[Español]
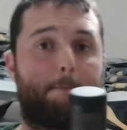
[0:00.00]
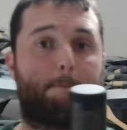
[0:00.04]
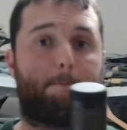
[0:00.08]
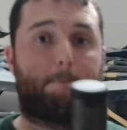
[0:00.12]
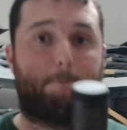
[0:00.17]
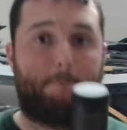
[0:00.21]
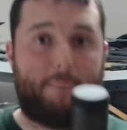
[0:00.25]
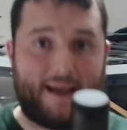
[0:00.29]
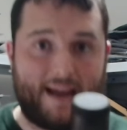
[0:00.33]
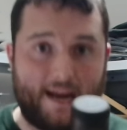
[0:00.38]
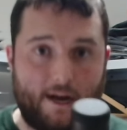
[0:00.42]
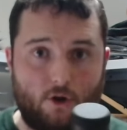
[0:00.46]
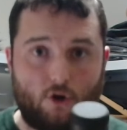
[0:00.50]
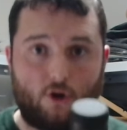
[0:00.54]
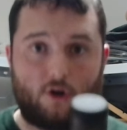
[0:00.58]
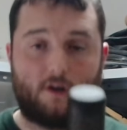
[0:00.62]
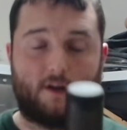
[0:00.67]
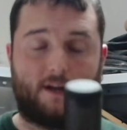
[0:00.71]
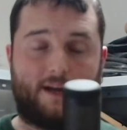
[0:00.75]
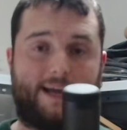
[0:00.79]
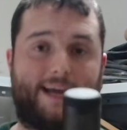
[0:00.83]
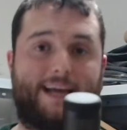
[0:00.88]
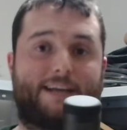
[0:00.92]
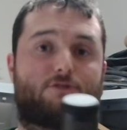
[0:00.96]
pero
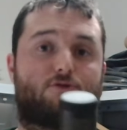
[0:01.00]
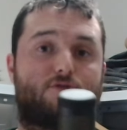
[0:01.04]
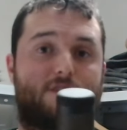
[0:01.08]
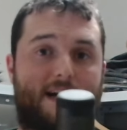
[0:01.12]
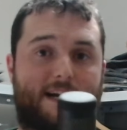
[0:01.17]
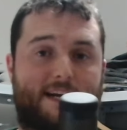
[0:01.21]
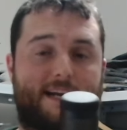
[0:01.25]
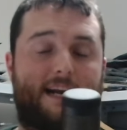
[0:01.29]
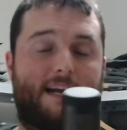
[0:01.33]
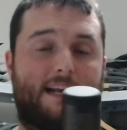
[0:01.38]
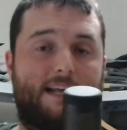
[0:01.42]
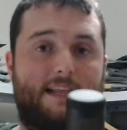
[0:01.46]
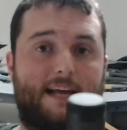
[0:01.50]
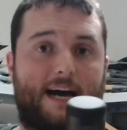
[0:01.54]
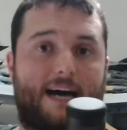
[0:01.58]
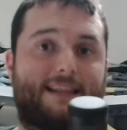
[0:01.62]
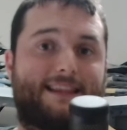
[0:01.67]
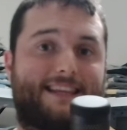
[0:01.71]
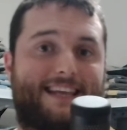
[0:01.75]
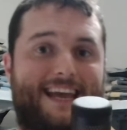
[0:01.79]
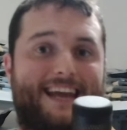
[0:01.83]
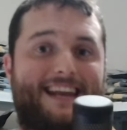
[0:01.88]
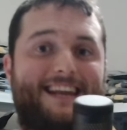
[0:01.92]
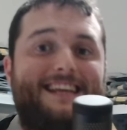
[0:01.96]
es una
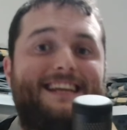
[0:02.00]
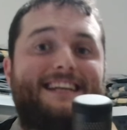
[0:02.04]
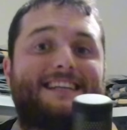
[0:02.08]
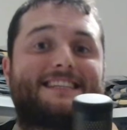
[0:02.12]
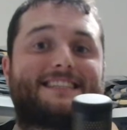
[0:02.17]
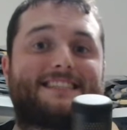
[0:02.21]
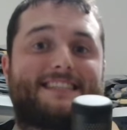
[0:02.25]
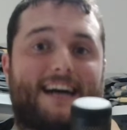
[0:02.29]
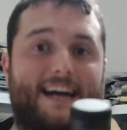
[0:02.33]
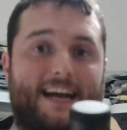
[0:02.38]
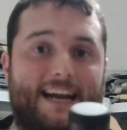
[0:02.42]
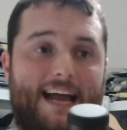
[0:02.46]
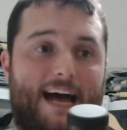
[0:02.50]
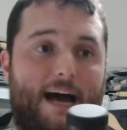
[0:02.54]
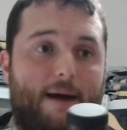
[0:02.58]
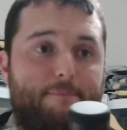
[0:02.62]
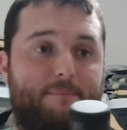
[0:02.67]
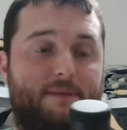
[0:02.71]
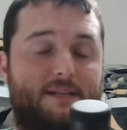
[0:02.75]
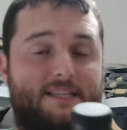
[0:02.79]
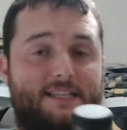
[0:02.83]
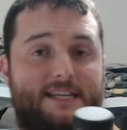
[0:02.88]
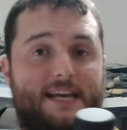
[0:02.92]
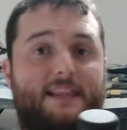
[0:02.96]
realidad que en
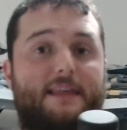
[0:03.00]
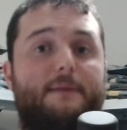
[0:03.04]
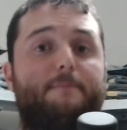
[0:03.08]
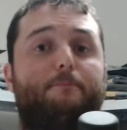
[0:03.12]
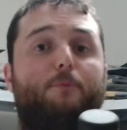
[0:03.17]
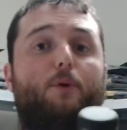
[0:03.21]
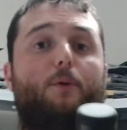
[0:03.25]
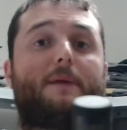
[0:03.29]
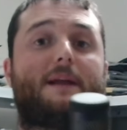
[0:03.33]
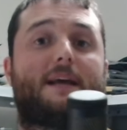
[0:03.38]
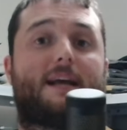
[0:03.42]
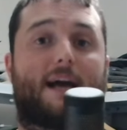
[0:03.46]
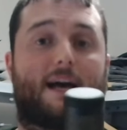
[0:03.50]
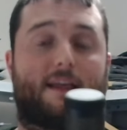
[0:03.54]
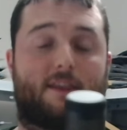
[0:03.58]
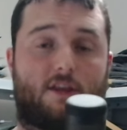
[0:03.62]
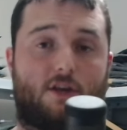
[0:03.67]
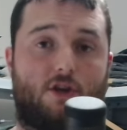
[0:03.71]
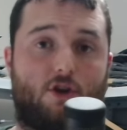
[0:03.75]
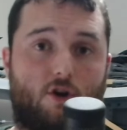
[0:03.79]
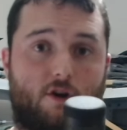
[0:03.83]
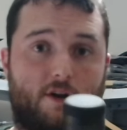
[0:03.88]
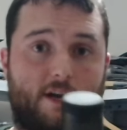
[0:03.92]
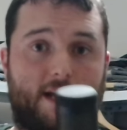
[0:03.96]
Instagram se hacen
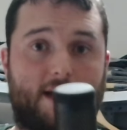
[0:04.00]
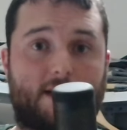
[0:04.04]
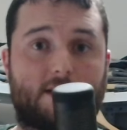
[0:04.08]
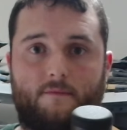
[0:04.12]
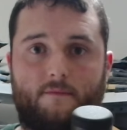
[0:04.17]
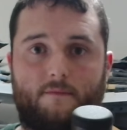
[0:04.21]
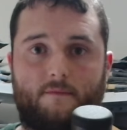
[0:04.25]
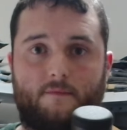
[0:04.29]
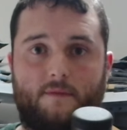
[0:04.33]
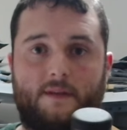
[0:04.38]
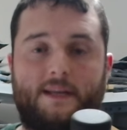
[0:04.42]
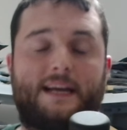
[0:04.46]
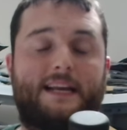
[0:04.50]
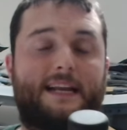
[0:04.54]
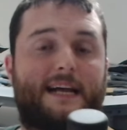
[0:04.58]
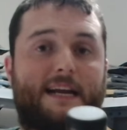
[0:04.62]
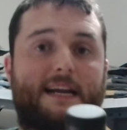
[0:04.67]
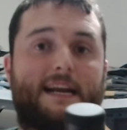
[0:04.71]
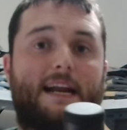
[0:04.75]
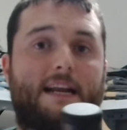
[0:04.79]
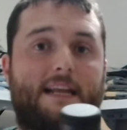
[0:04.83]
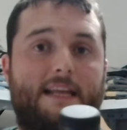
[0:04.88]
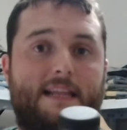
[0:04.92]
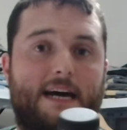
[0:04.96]
publicaciones y en la
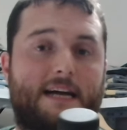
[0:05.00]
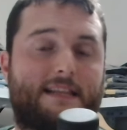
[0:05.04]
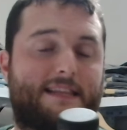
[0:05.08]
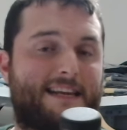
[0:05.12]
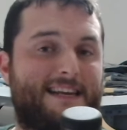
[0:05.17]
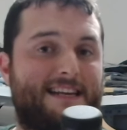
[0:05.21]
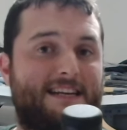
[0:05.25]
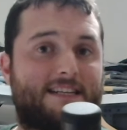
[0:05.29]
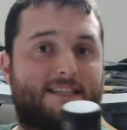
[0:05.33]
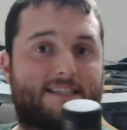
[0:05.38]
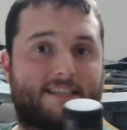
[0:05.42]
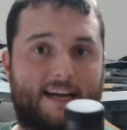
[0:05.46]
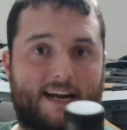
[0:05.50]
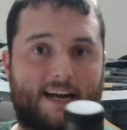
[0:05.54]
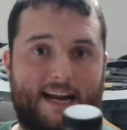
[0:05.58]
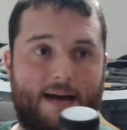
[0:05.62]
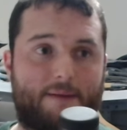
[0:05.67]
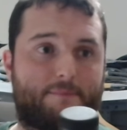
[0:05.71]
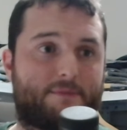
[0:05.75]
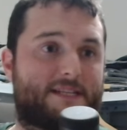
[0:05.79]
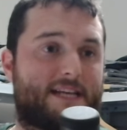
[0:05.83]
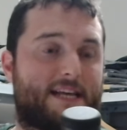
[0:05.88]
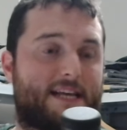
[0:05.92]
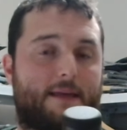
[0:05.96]
realidad en
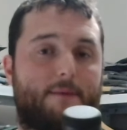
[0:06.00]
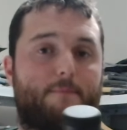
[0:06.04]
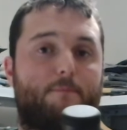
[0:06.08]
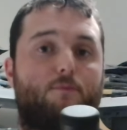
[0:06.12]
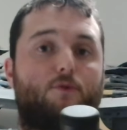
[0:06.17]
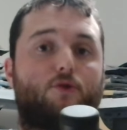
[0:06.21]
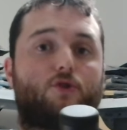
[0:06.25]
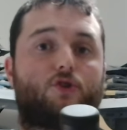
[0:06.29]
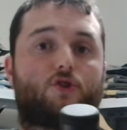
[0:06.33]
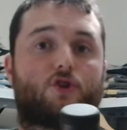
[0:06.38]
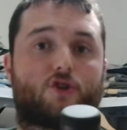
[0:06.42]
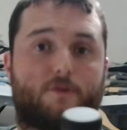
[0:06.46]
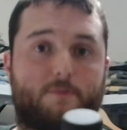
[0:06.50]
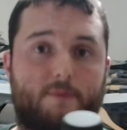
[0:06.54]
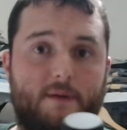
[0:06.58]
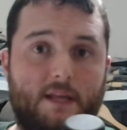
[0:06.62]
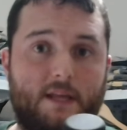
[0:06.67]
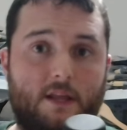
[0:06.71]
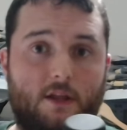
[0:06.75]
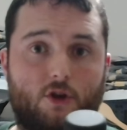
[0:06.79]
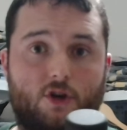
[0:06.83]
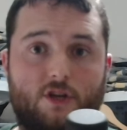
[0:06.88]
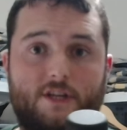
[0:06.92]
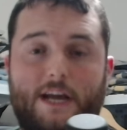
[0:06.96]
Instagram se hacen muchos
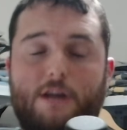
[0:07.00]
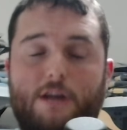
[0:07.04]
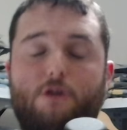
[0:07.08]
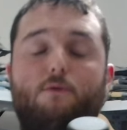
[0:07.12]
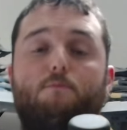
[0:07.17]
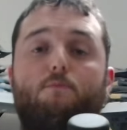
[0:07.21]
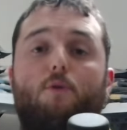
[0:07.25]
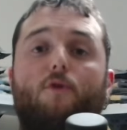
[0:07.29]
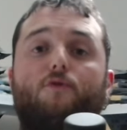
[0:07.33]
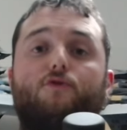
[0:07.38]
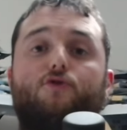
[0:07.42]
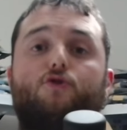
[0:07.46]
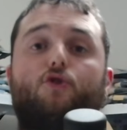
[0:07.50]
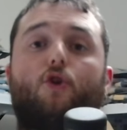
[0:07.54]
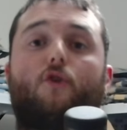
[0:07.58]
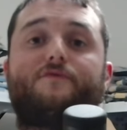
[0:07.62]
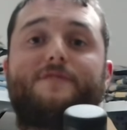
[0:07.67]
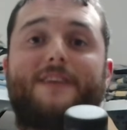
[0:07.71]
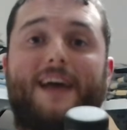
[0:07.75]
vídeos y hay un montón de